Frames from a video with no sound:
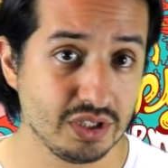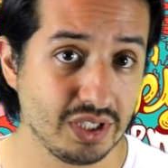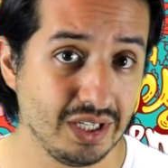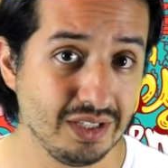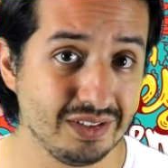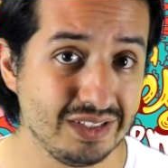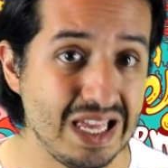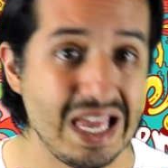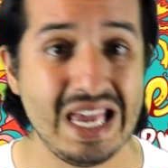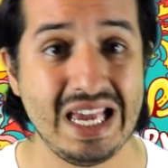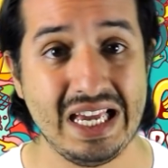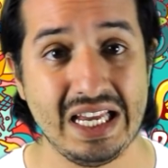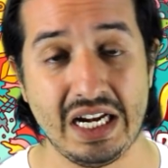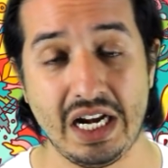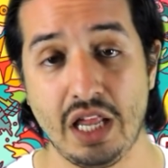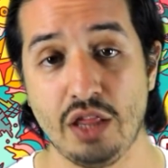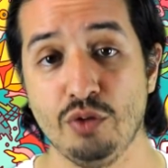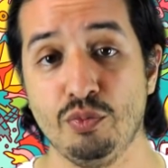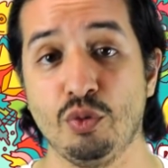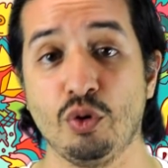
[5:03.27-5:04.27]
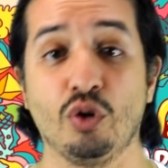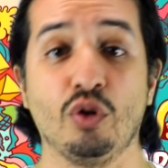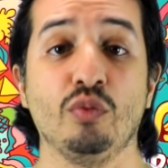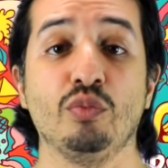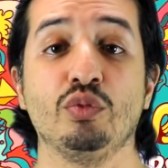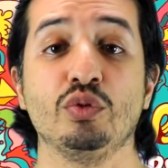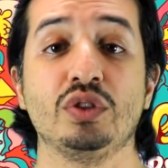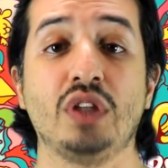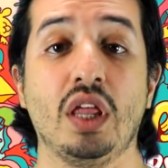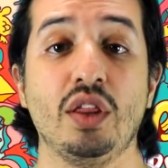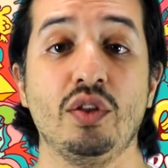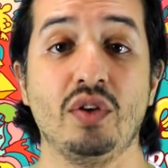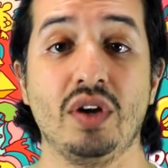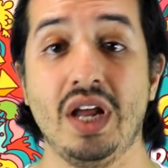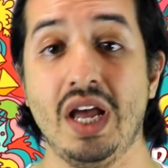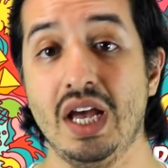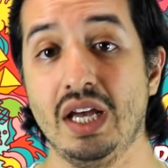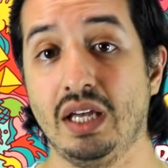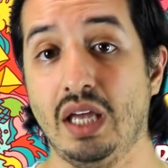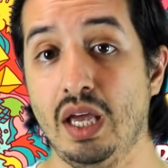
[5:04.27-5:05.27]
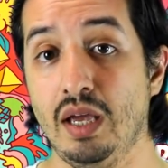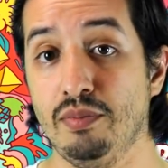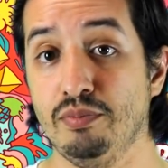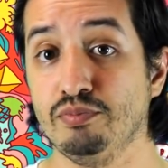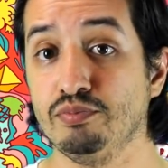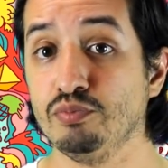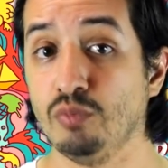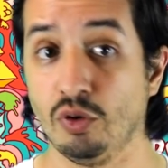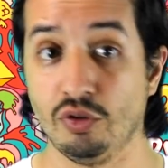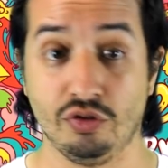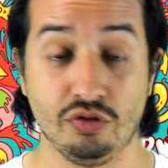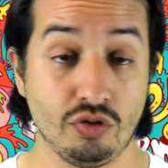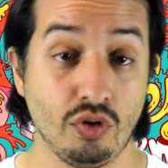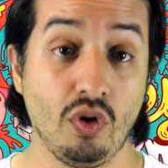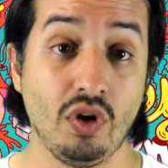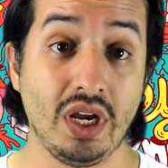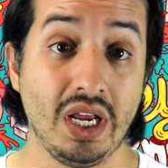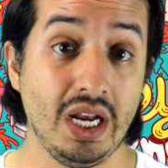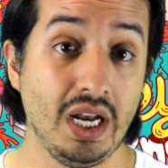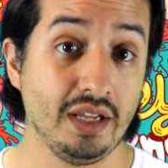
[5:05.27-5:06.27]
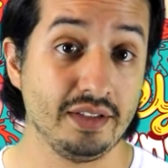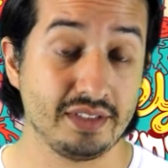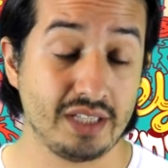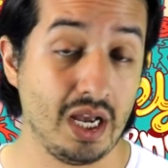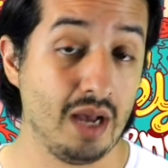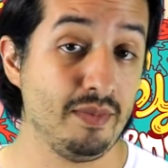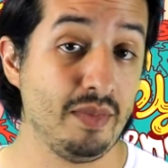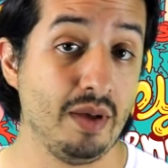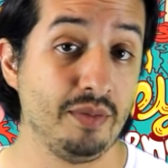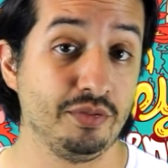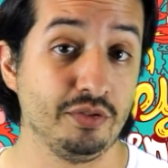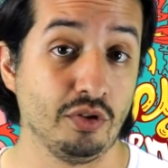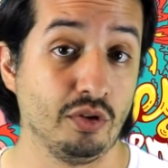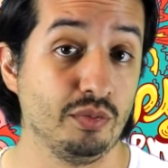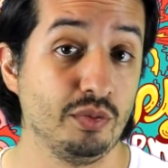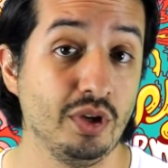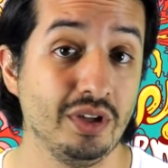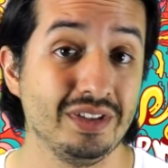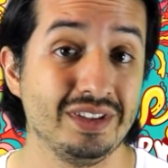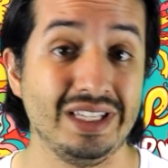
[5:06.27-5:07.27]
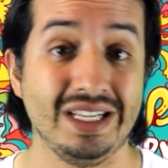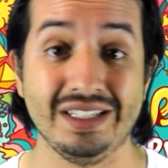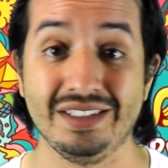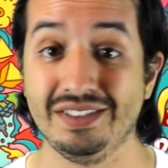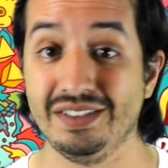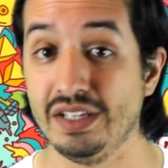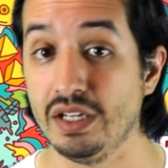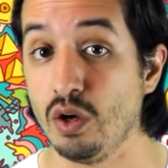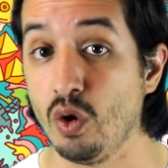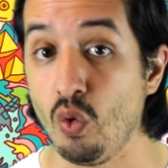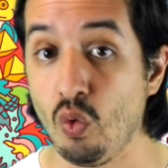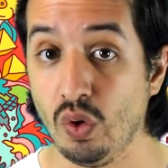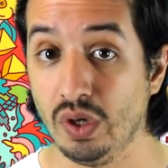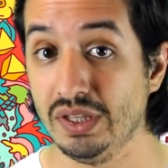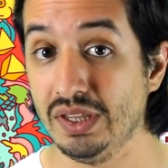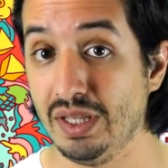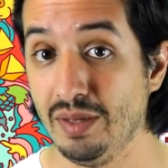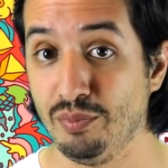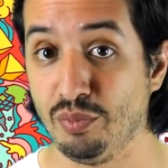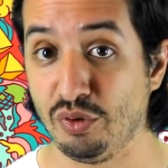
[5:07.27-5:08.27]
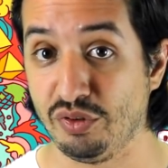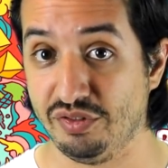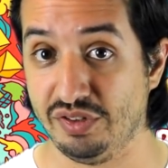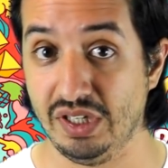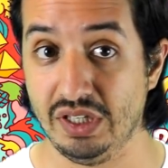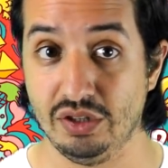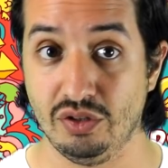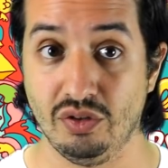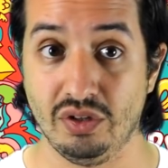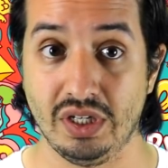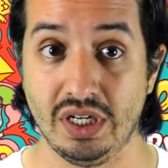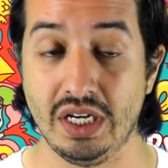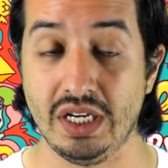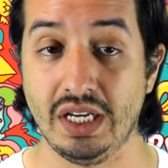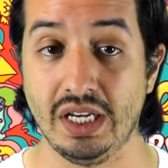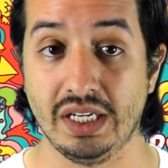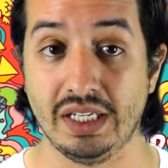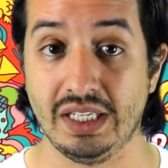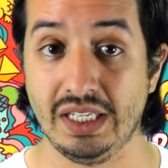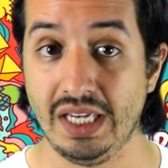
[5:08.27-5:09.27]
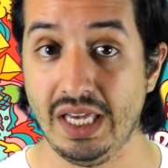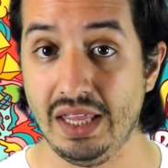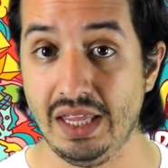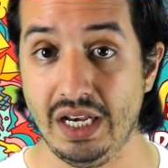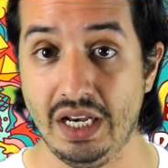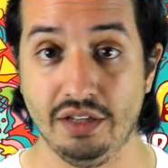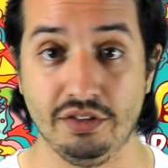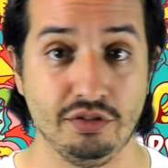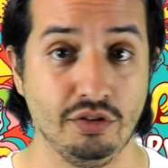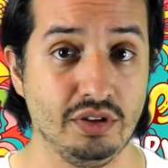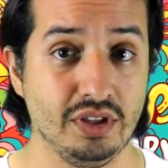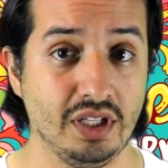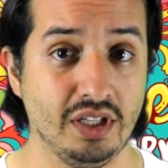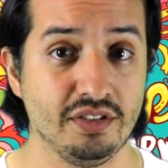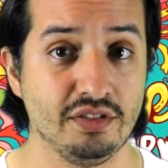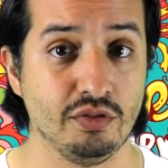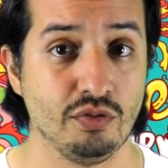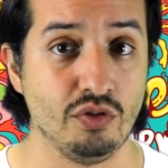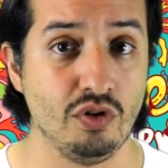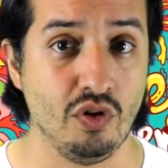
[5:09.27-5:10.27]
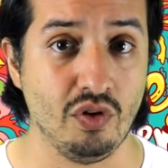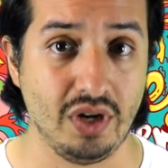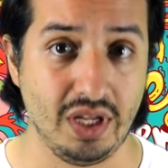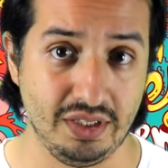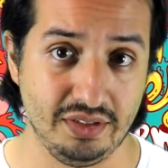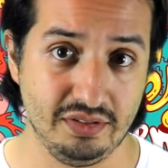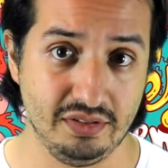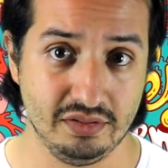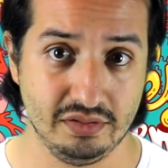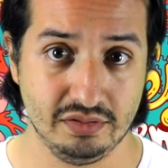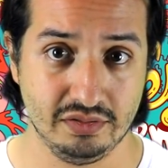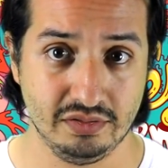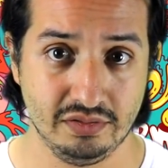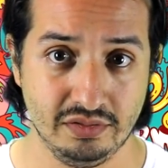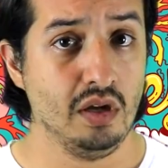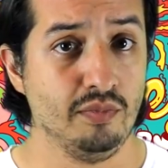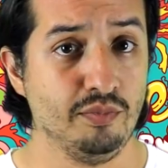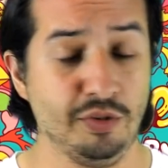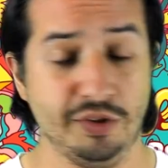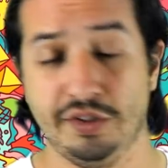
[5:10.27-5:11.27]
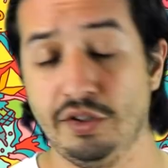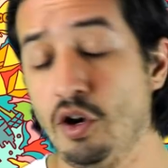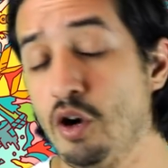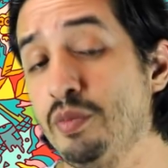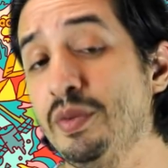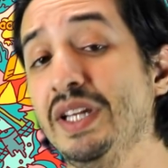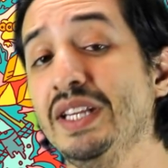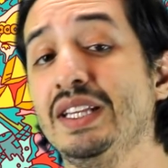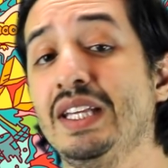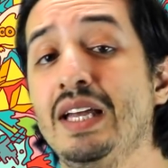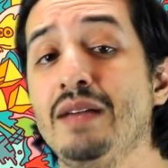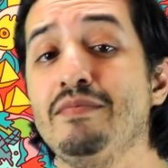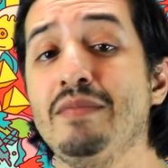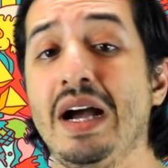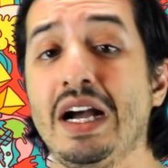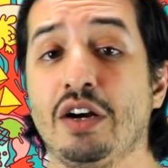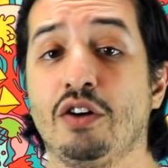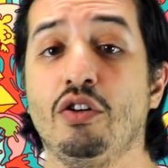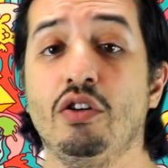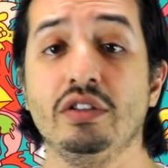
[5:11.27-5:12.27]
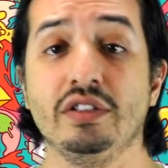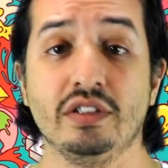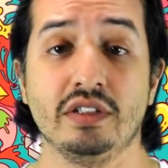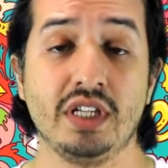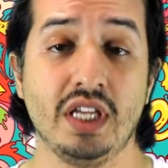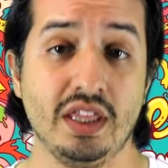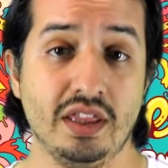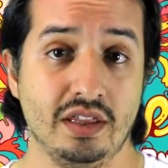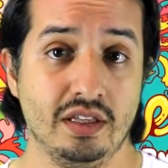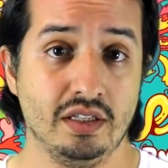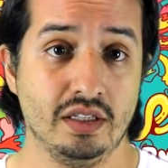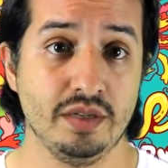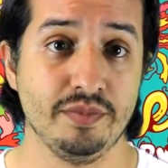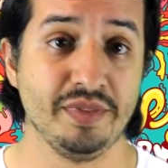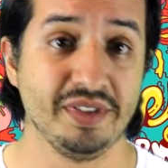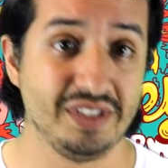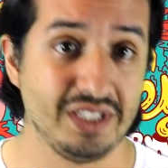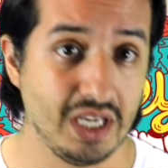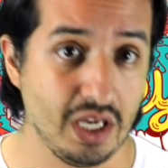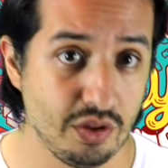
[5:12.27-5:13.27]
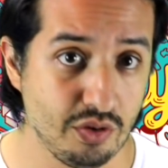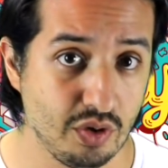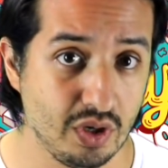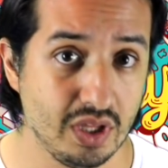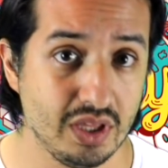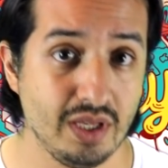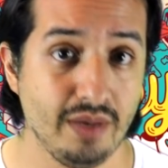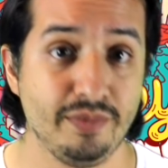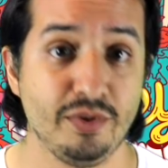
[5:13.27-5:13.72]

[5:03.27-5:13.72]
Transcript: 3D generado por computadora que mostró que la escama absorbió hasta el 50% de la energía de las ondas sonoras. Posteriormente, Mac Holderith, investigador de